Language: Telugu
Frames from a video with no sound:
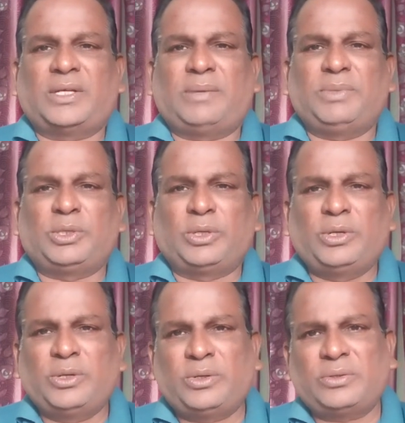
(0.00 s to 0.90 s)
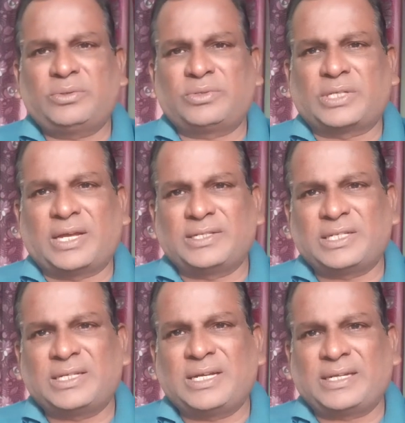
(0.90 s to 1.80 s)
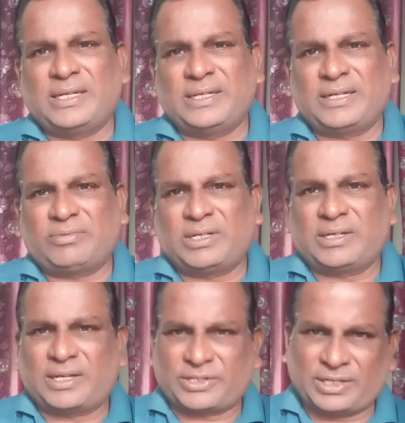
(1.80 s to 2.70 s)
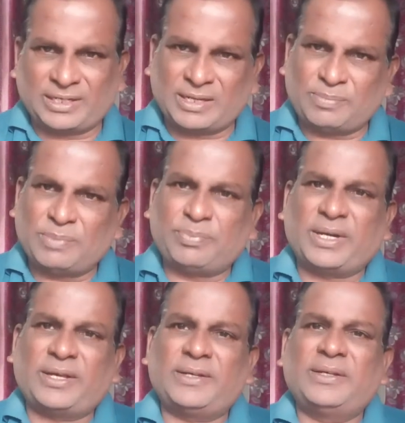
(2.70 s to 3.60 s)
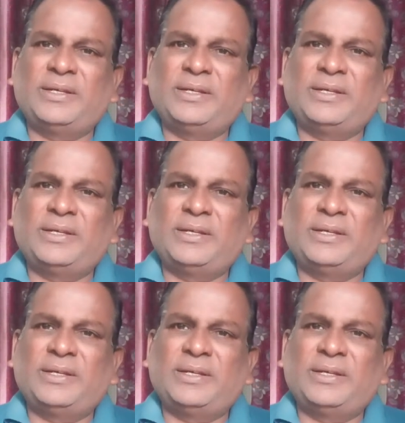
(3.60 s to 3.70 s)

ఆ మిత్రుల్లో సహజంగా కలిగినటువంటి లక్షణంగా పంపాడా